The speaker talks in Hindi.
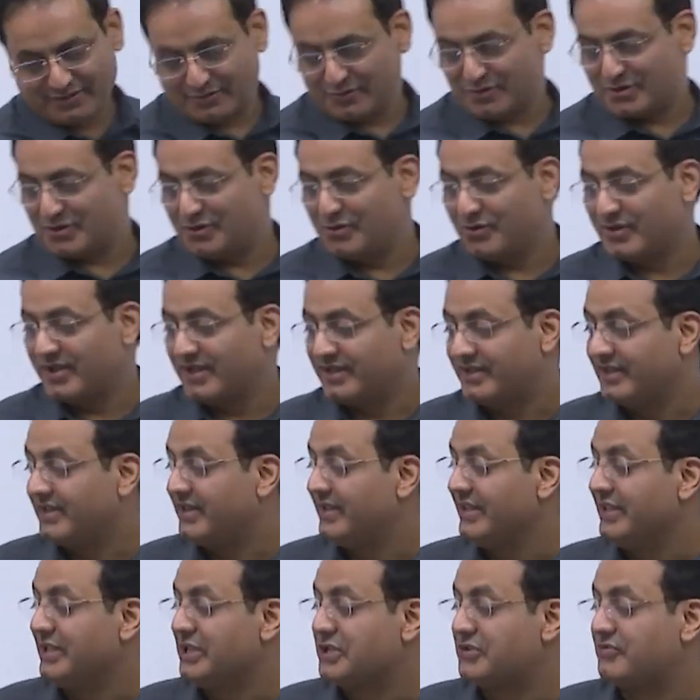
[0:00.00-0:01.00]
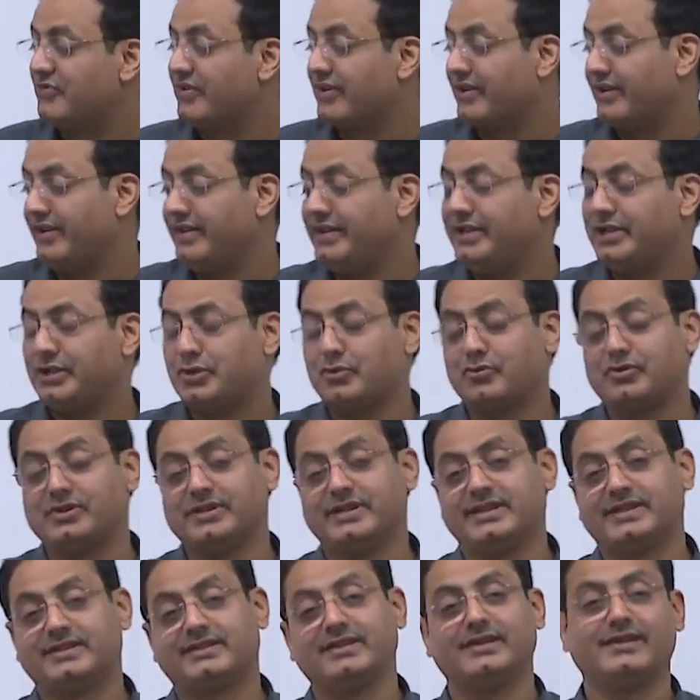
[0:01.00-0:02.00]
कुछ लोग कहते हैं कि ईश्वर नहीं है क्योंकि
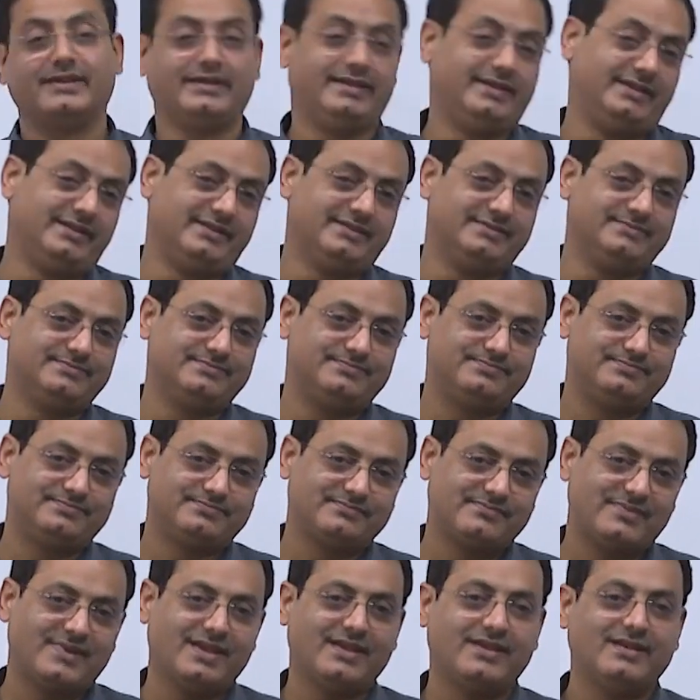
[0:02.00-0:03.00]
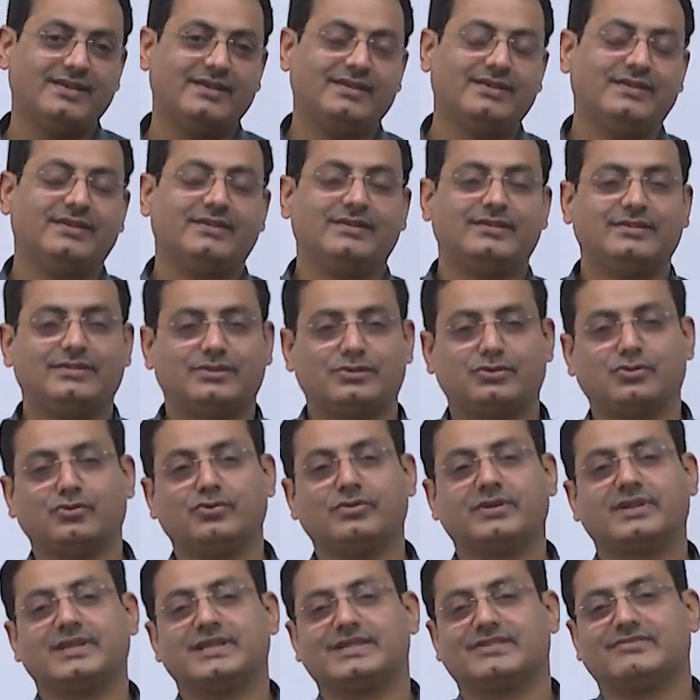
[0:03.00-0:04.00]
दिखता नहीं है तो
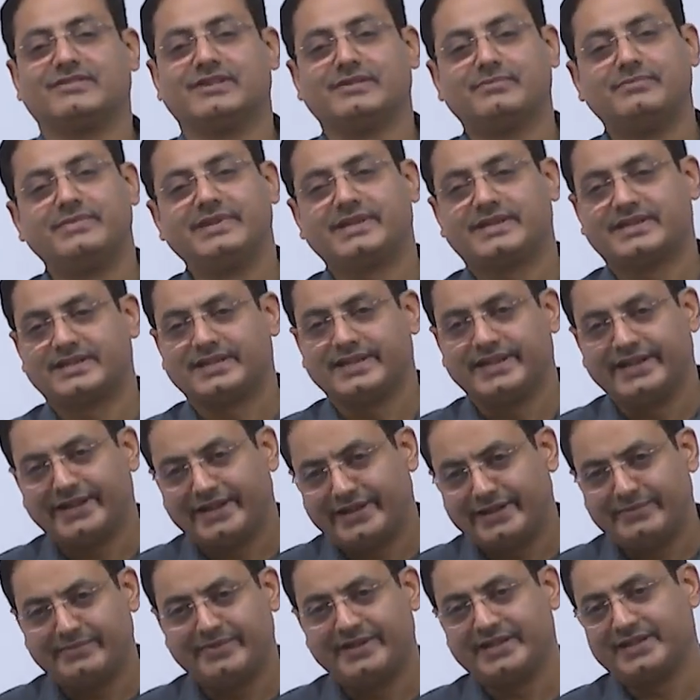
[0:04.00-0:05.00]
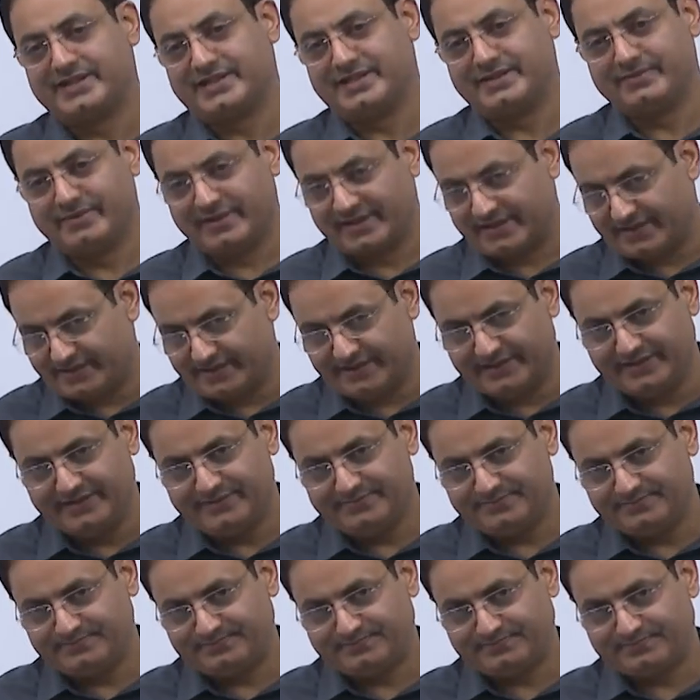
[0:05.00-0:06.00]
उनके जवाब में एक शायर ने बड़ी अच्छी बात कही
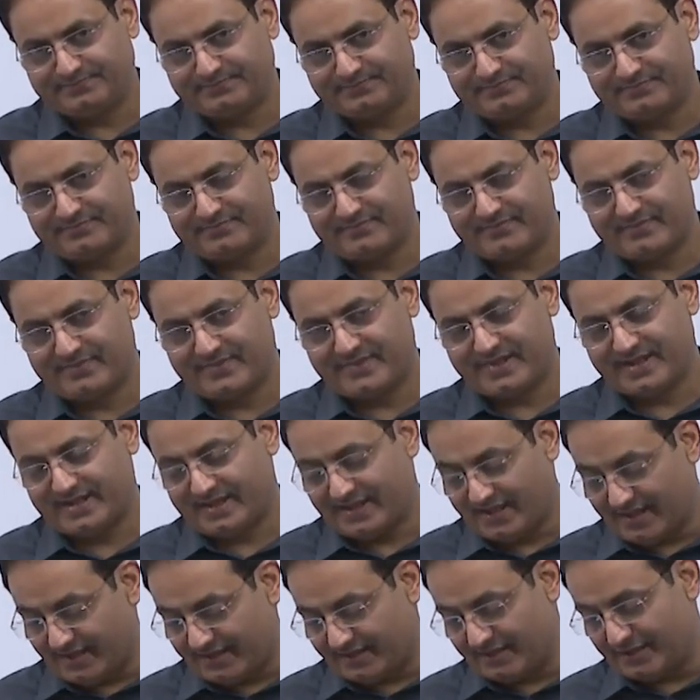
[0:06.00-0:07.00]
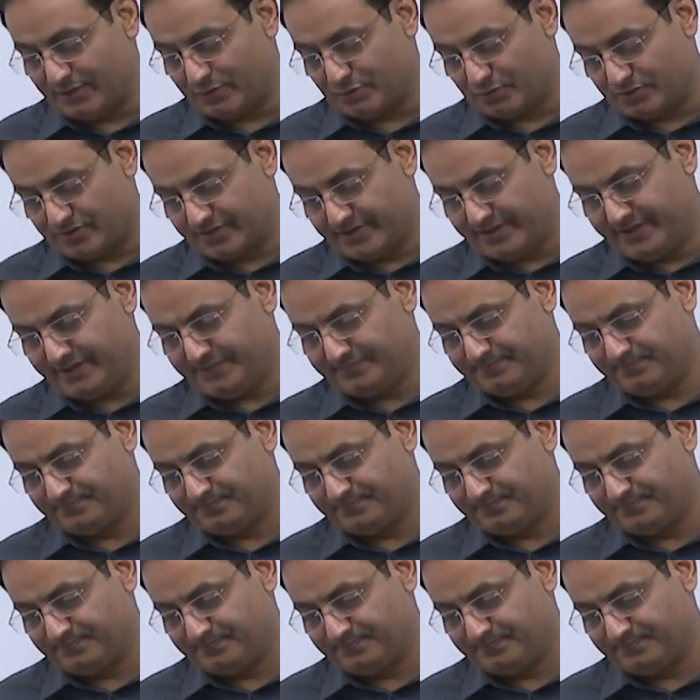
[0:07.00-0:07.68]
क्या कहा उसने